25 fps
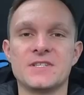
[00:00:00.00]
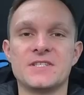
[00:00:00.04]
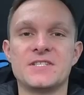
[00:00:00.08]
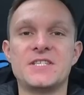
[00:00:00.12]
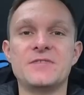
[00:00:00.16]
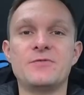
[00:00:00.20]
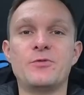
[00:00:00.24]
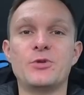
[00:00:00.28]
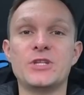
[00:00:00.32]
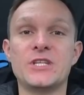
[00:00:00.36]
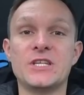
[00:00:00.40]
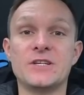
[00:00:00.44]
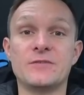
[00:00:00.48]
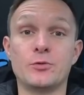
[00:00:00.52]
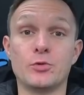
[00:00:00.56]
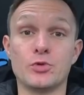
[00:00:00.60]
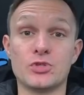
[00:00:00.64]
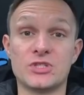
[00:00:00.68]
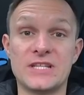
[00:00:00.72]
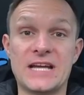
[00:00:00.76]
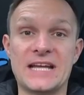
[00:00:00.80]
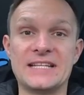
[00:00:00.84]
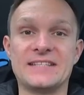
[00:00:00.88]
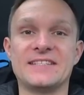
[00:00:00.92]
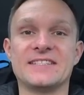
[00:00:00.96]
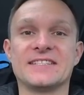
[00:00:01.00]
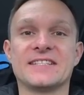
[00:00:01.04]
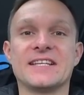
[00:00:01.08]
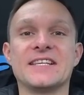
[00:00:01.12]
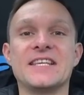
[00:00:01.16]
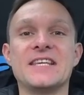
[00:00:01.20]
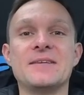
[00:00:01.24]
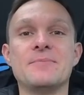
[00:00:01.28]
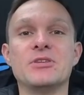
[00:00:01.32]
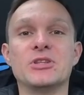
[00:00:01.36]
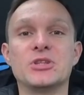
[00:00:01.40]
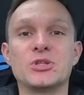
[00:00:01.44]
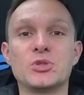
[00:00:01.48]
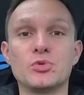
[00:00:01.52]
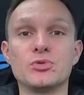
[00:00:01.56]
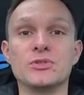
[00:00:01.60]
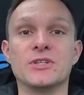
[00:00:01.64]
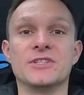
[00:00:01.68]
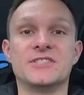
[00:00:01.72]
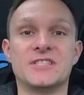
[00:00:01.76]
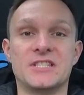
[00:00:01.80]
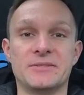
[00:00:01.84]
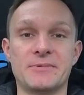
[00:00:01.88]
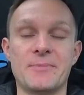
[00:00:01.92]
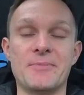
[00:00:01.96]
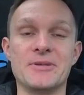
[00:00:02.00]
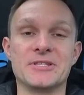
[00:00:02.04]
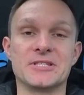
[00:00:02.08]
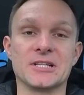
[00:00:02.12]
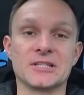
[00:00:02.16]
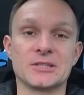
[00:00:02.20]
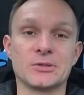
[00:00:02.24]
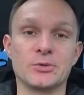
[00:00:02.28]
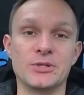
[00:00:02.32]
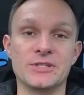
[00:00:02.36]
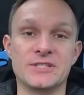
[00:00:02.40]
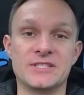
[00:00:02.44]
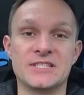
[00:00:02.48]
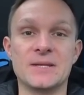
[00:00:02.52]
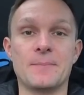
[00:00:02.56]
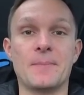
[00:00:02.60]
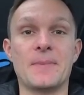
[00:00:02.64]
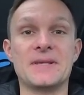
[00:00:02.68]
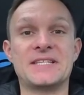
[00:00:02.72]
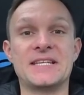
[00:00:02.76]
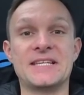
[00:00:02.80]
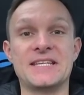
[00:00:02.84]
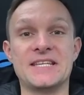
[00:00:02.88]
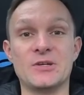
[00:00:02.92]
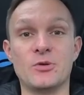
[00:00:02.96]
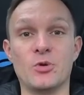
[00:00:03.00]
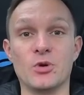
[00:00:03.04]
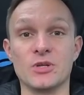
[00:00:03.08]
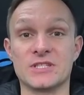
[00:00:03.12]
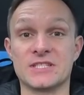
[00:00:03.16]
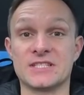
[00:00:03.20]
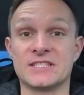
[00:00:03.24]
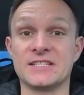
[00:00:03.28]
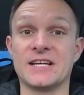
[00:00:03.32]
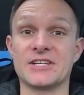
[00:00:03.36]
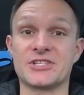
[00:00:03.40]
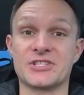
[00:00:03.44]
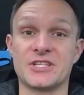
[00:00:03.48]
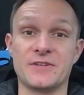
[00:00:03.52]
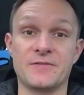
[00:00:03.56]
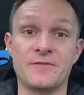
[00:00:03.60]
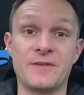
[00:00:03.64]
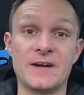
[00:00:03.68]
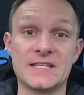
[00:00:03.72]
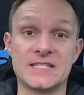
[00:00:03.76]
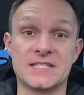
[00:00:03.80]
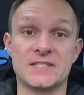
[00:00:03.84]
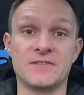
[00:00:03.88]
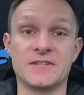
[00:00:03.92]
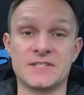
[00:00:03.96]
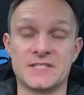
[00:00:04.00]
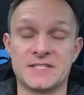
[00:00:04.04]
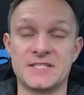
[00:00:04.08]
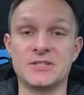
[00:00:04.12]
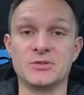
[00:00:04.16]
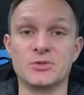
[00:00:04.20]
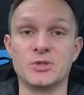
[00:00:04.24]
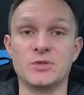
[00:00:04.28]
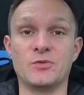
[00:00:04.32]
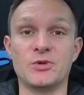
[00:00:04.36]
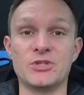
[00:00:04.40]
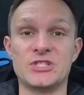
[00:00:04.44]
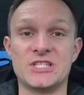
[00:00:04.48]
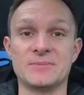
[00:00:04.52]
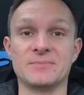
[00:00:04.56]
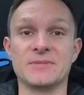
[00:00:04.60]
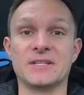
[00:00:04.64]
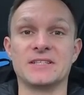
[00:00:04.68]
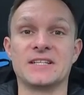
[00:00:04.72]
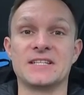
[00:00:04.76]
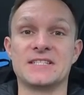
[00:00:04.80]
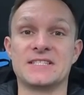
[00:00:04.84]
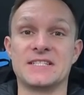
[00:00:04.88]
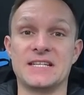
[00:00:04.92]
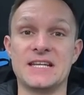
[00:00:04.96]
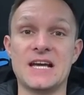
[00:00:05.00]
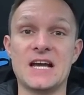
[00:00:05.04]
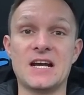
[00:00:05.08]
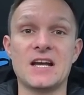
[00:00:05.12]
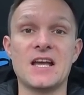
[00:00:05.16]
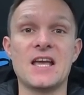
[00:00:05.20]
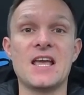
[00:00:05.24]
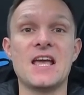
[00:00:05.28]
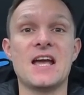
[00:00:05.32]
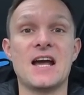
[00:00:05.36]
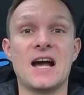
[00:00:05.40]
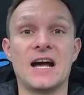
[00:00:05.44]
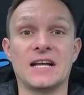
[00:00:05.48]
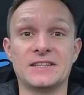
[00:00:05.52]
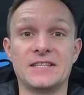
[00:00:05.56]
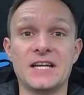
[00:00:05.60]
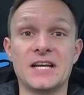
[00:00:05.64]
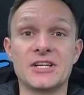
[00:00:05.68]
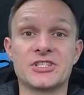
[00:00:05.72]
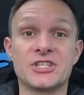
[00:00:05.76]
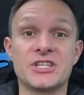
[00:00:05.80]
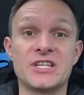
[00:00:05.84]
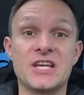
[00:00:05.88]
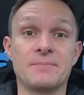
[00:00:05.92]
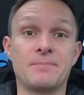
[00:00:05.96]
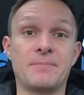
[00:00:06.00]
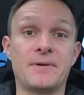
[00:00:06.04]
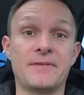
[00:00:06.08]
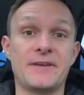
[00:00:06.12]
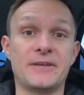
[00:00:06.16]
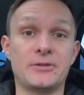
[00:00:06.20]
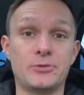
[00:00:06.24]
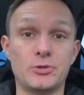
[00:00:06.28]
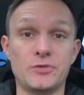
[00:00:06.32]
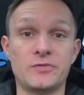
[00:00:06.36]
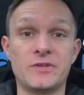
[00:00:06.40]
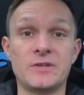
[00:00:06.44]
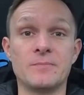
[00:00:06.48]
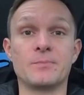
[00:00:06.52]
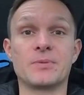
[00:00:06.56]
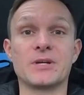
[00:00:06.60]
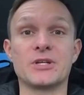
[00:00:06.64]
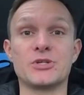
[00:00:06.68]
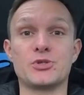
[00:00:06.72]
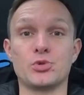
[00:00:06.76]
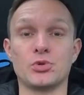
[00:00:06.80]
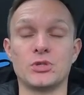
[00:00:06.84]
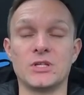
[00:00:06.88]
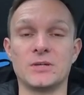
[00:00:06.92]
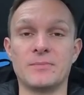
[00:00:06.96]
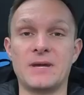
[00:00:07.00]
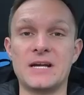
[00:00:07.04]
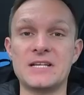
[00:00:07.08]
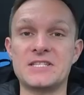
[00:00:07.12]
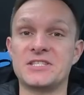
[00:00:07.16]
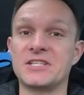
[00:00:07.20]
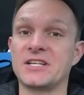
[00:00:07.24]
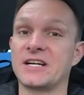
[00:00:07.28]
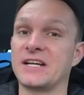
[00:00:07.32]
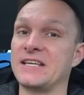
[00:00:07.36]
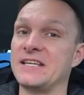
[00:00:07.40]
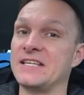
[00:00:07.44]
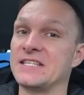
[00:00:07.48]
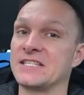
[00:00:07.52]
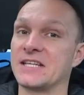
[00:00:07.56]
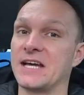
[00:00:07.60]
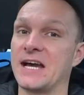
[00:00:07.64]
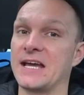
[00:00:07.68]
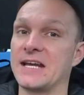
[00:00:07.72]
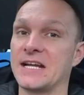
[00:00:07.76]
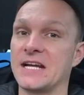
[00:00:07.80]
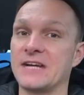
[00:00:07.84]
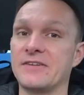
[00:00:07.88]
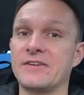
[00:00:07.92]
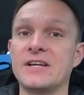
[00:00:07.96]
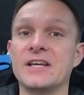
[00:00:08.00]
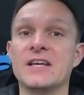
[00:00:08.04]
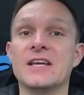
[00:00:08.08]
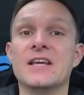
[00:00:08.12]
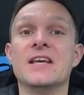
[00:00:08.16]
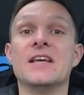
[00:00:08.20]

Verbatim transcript: Сегодня вы узнаете, с какими трудностями мы столкнулись за последний год с нашей ВАЗ-2108 на дросселях, а также я поведаю вам про чудо-мастера из Харькова,